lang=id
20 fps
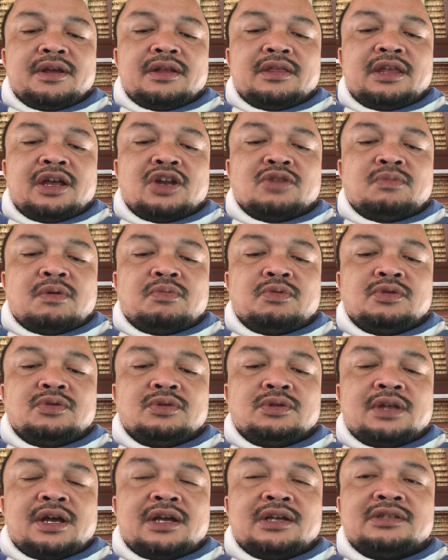350
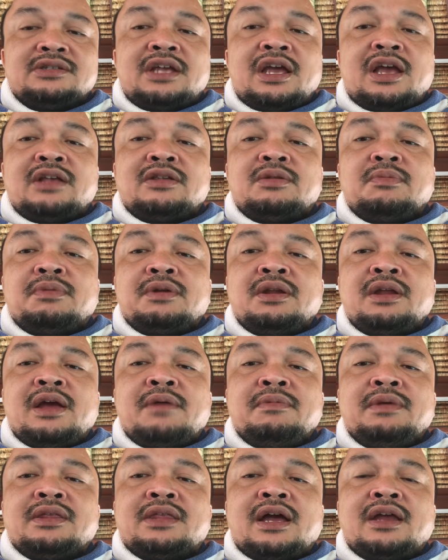juta. Saya sebenarnya
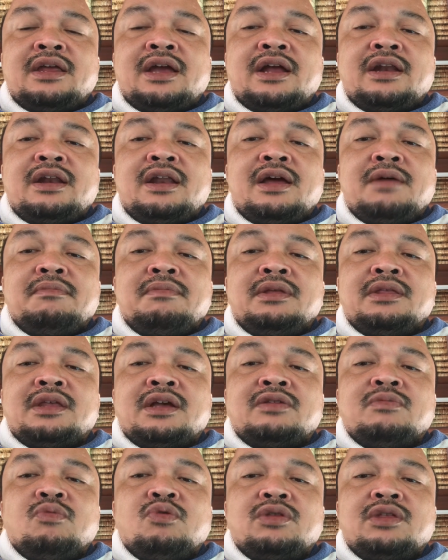mintanya Anda minta
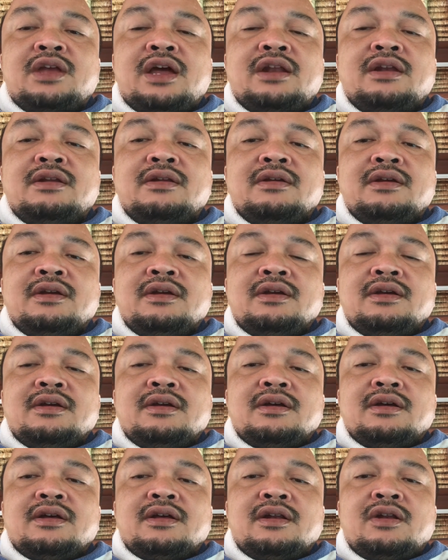sebutkan
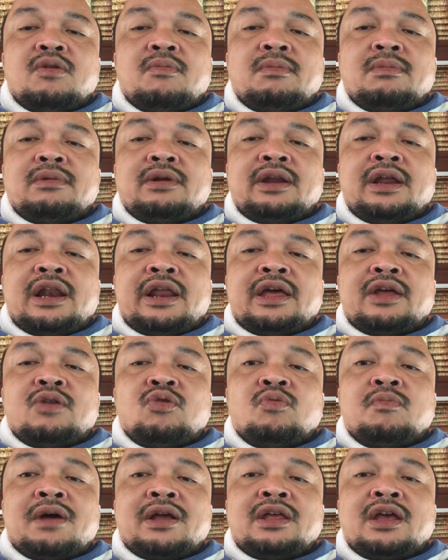nilai
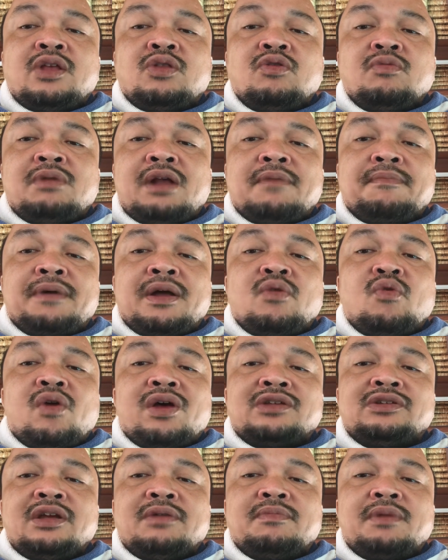rumahnya itu berapa,
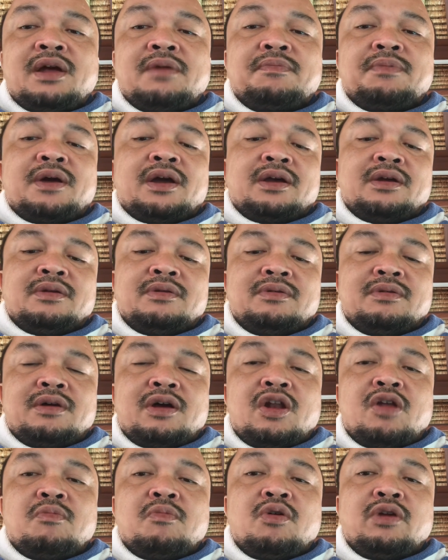luasnya berapa gitu.
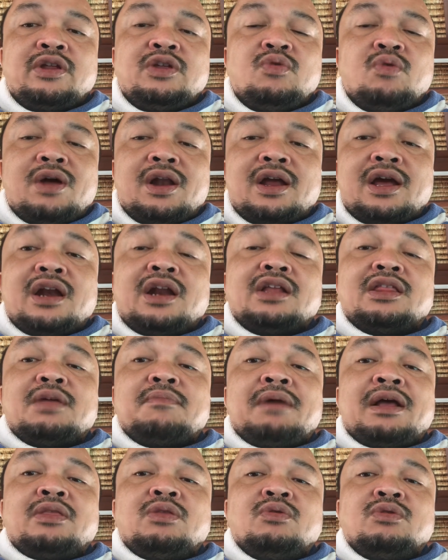Kalau mau dijualkan kita
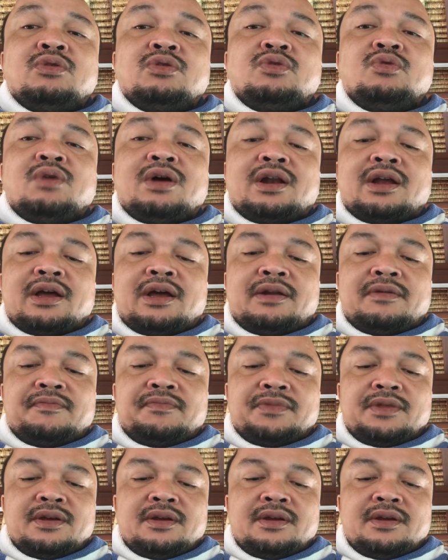bantu untuk jualkan